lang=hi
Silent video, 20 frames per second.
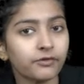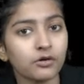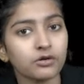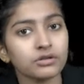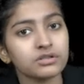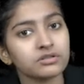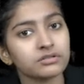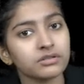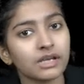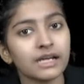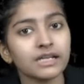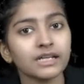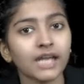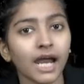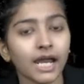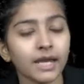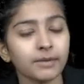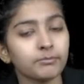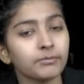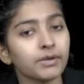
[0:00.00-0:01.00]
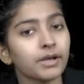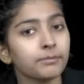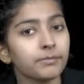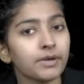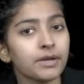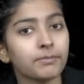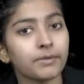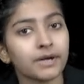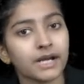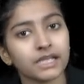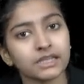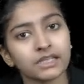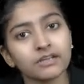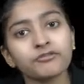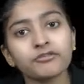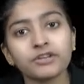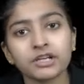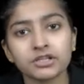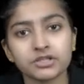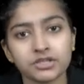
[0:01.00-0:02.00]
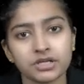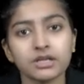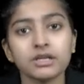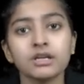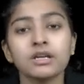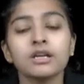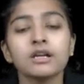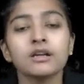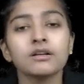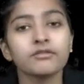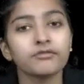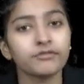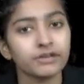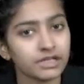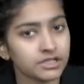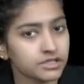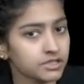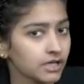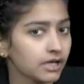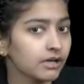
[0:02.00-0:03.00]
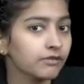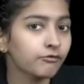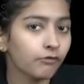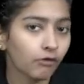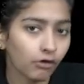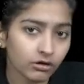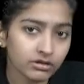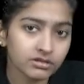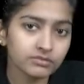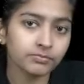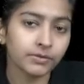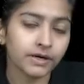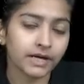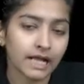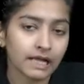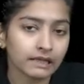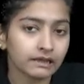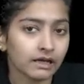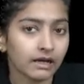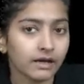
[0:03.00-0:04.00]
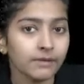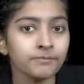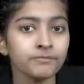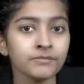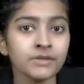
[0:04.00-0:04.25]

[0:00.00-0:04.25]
फोर्स के टाइप में हमने पढ़ा था फ्रिक्शन फ्रिक्शनल फोर्स पढ़ा था